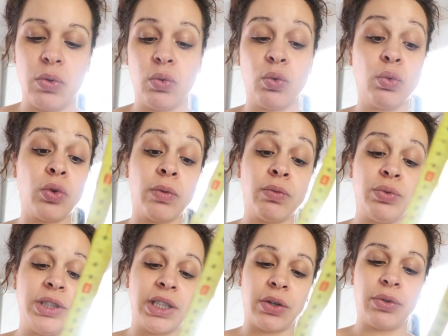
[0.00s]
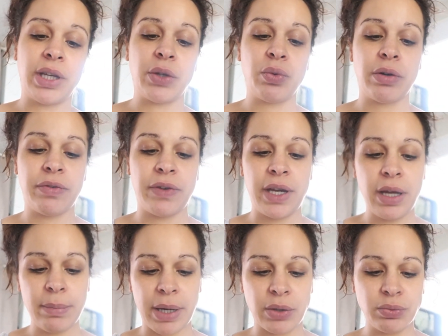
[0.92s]
Donc autant vous dire qu'il y a de quoi
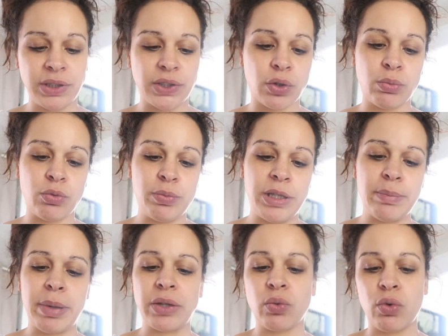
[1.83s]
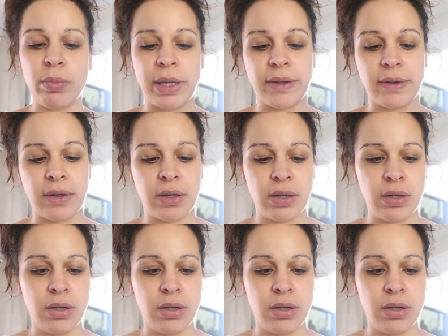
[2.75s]
faire. Par contre, il se rembobine pas trop le mètre.